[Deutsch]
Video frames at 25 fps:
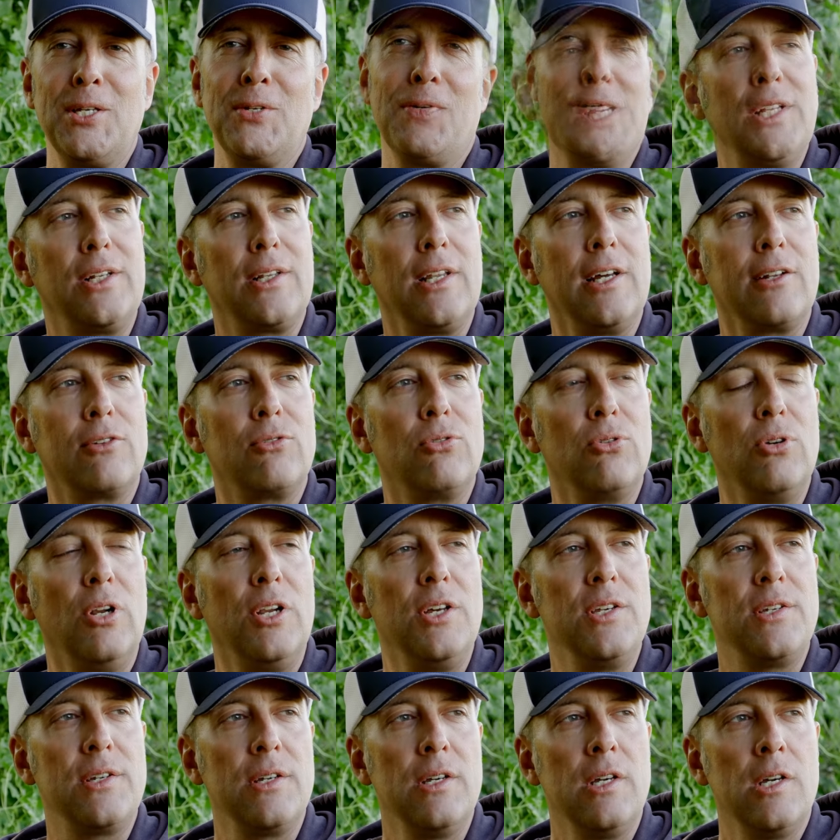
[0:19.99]
Es geht
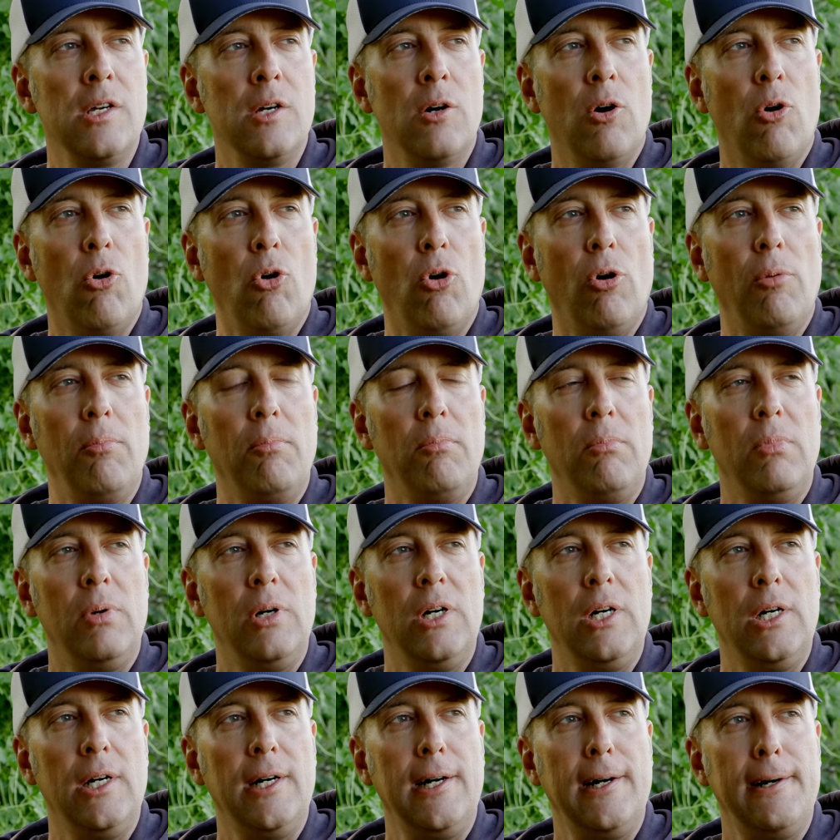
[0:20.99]
natürlich um
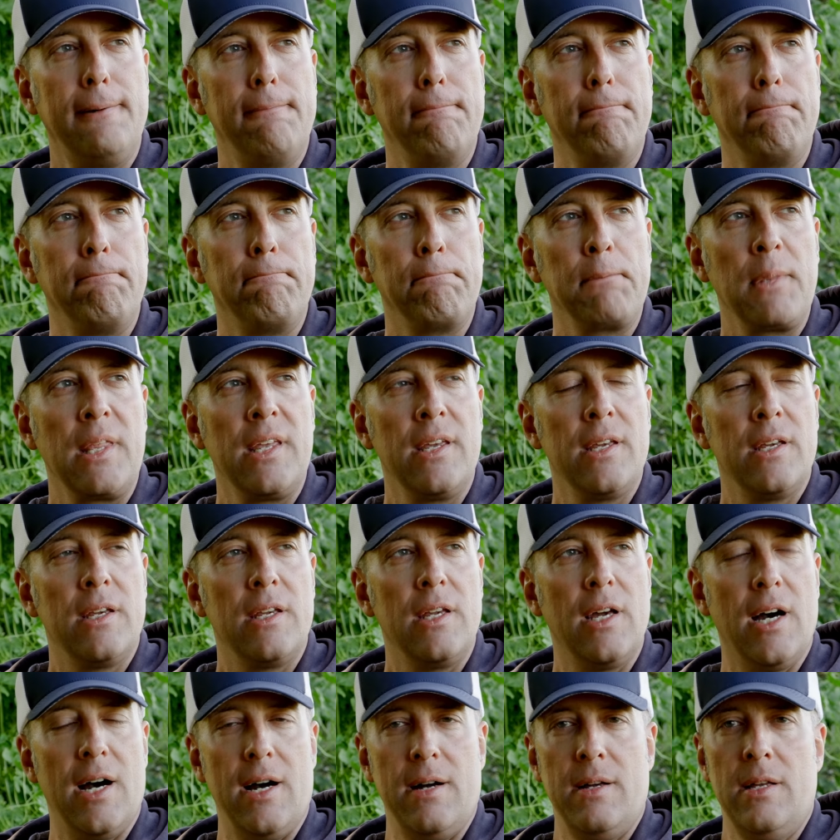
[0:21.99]
ähm,
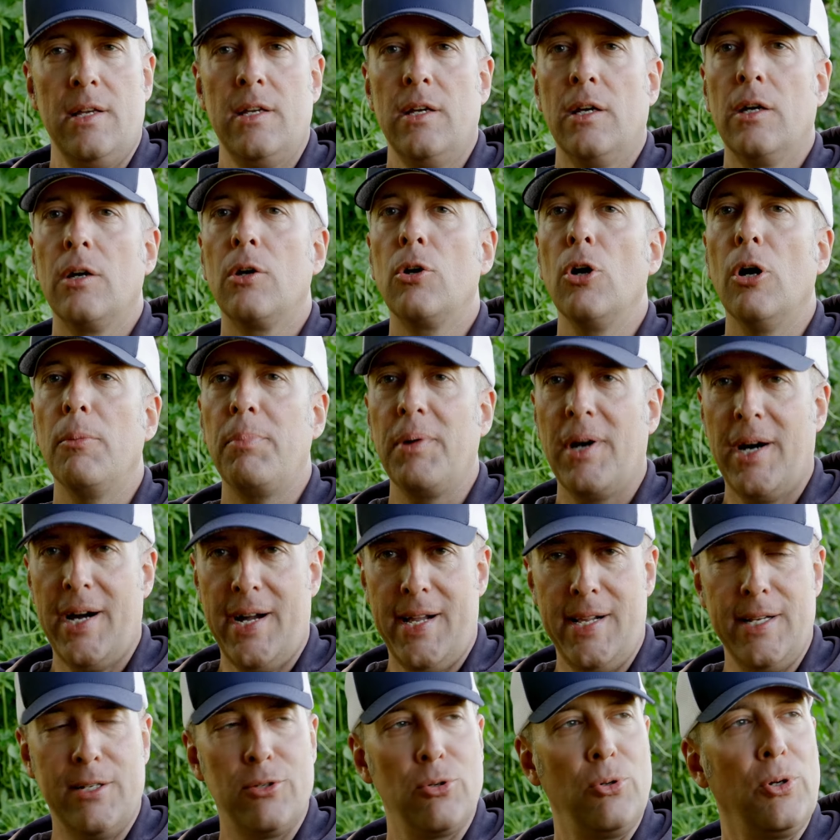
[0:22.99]
ja,
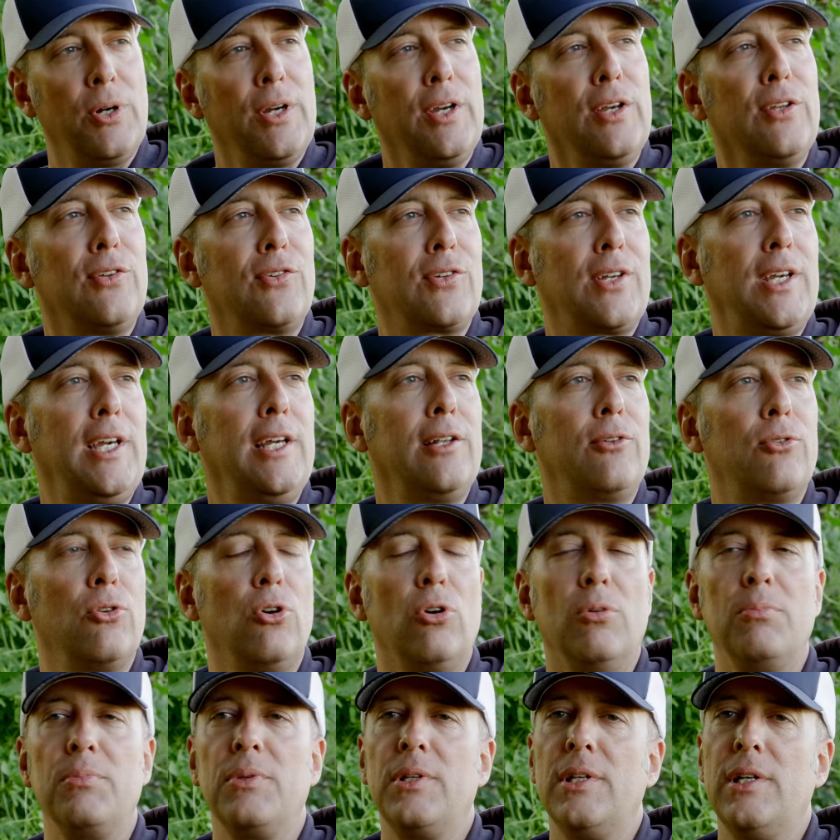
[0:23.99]
Körperhaltung, es geht
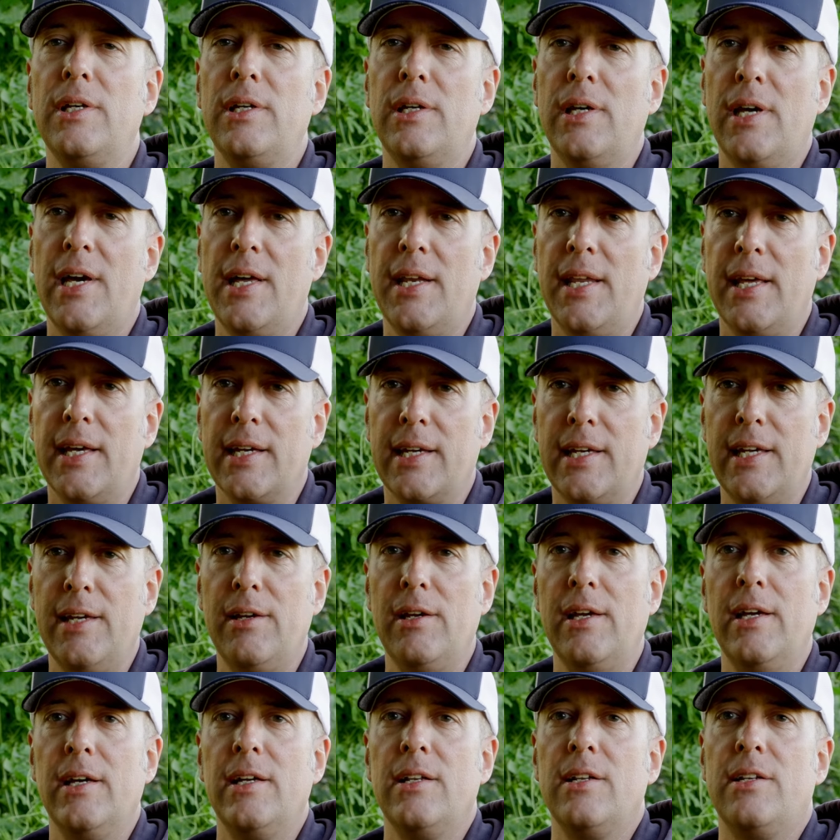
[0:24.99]
um die
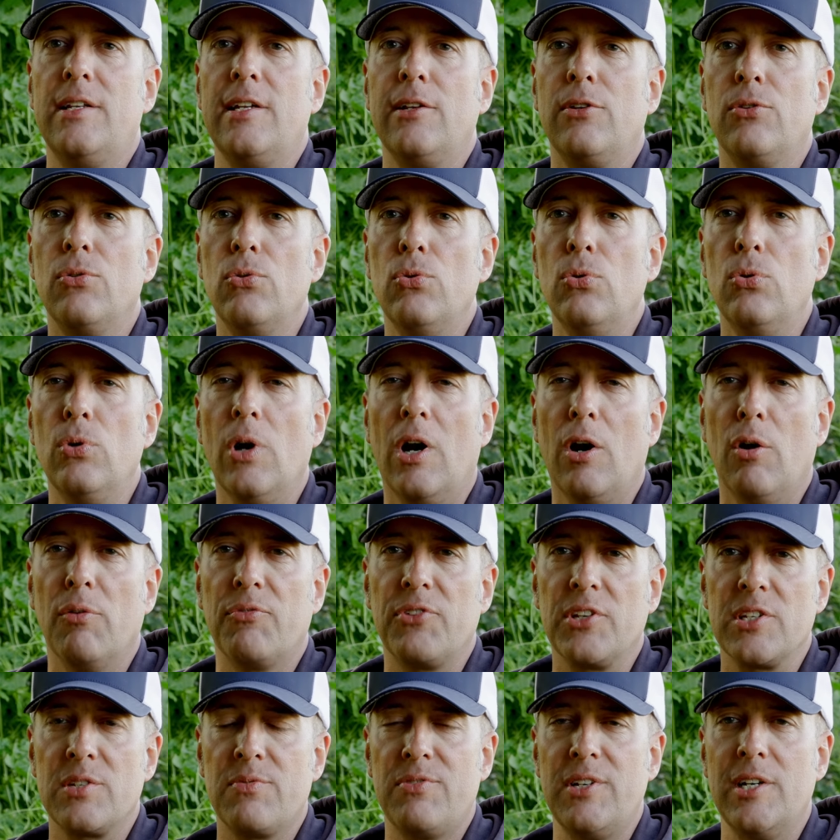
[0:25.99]
Energie, die du
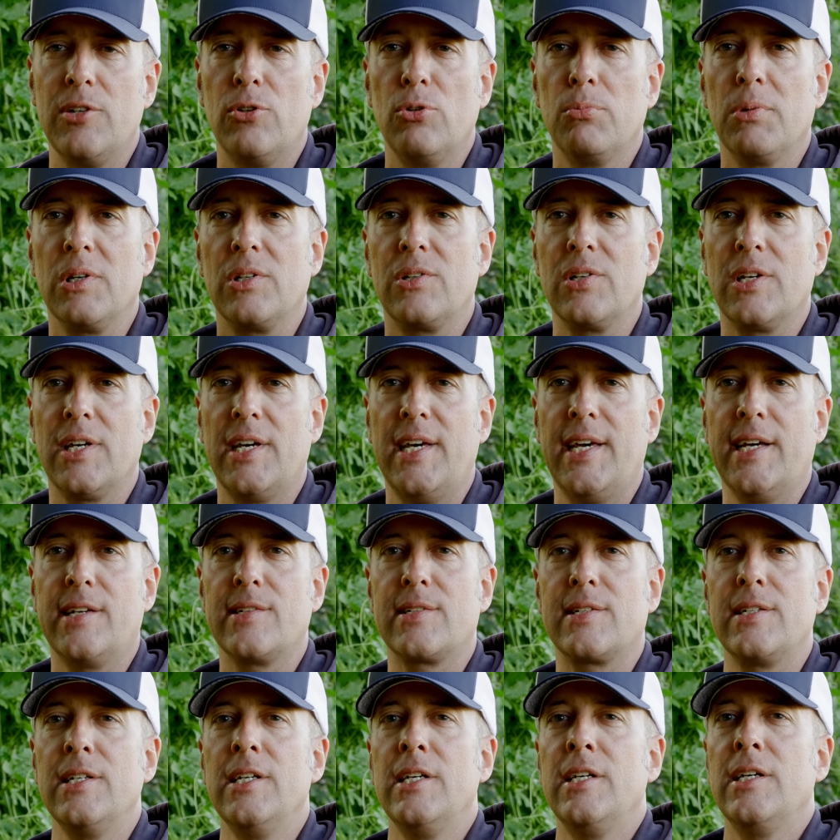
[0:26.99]
auf das Pferd
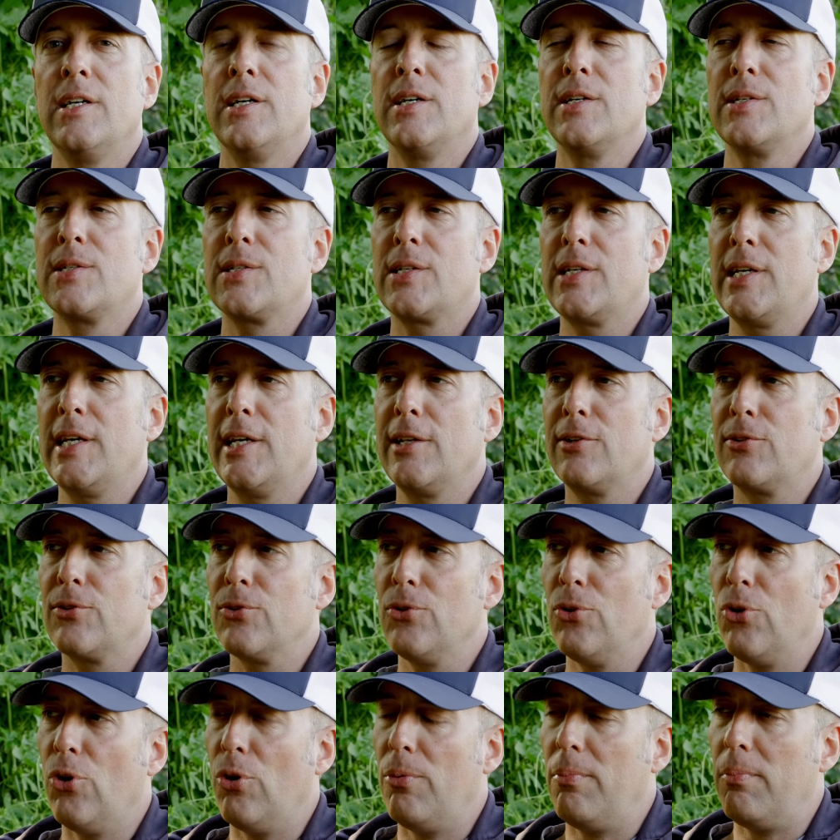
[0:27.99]
überträgst, es
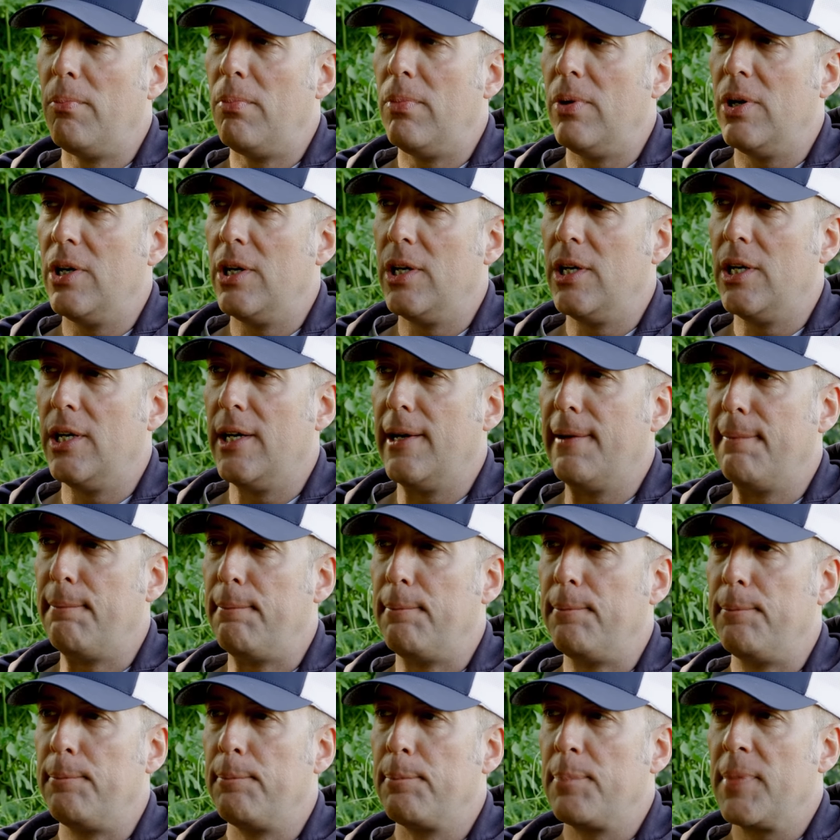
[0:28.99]
geht um
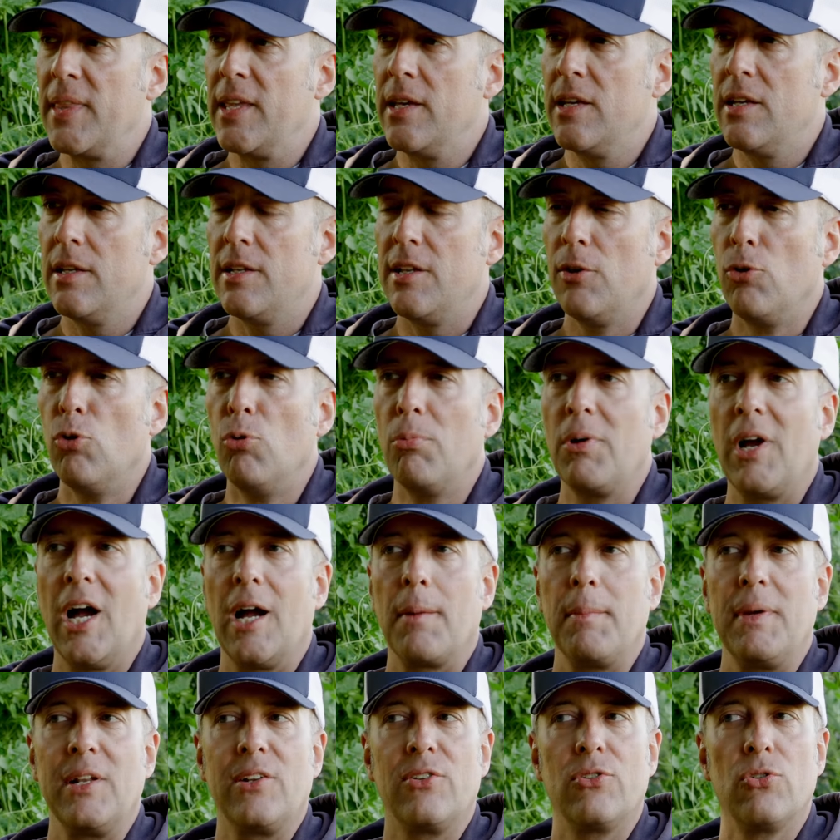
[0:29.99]
ähm, den
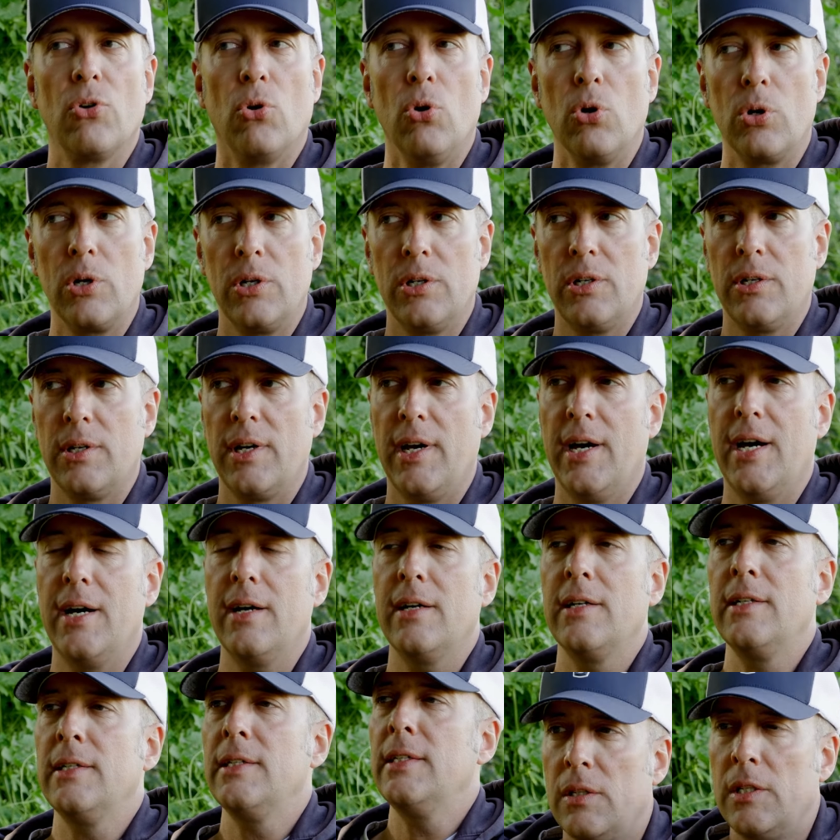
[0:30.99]
Umgang mit Druck.
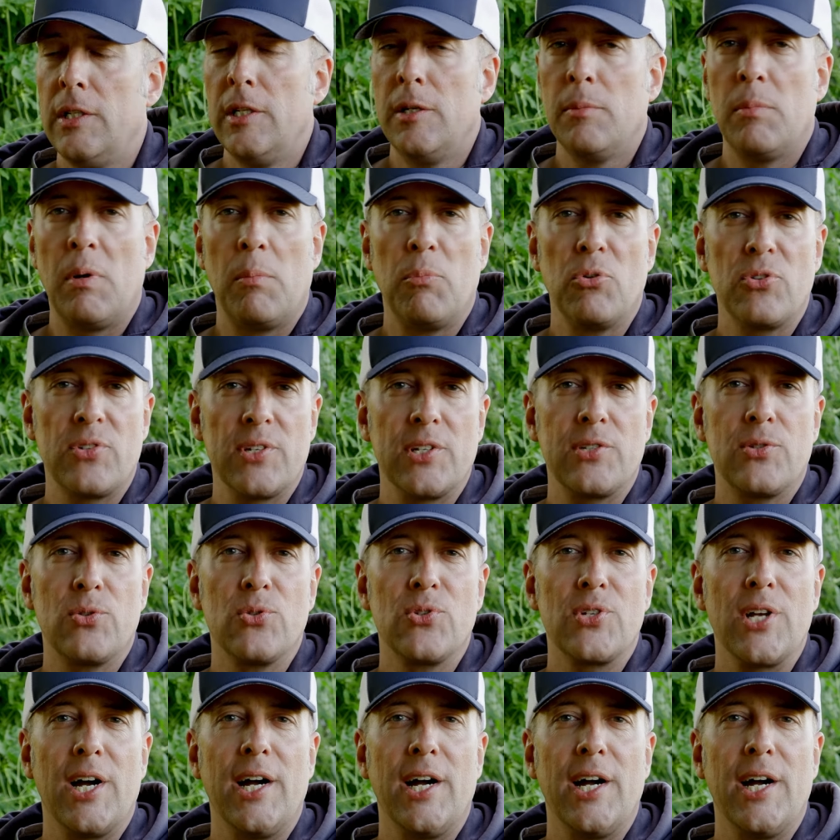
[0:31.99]
Ja. Man muss dazu